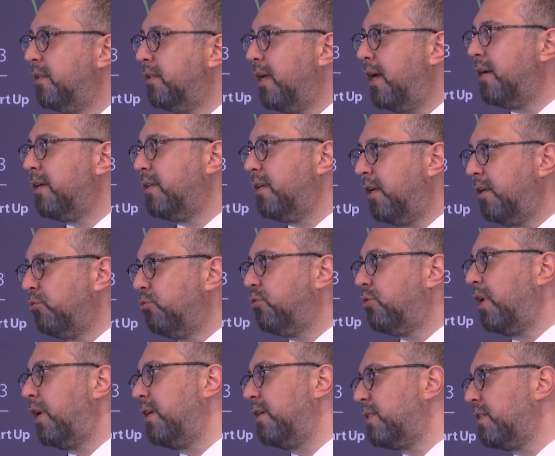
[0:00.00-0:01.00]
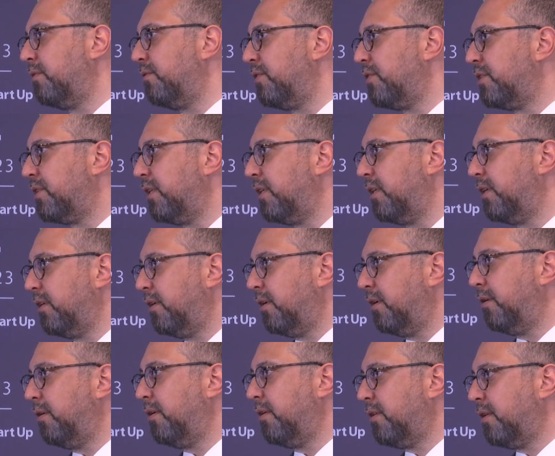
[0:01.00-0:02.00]
Derken Ukrayna Savaşı e,
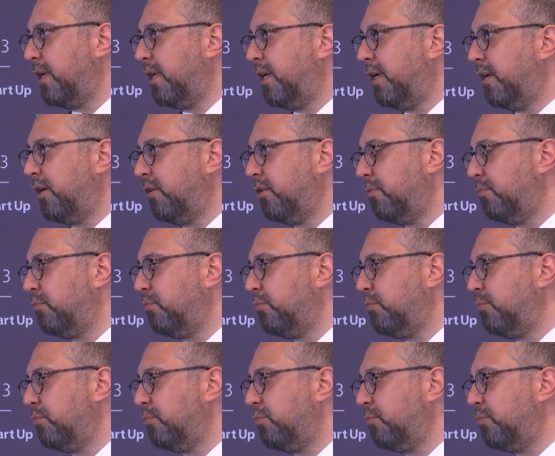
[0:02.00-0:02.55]
gene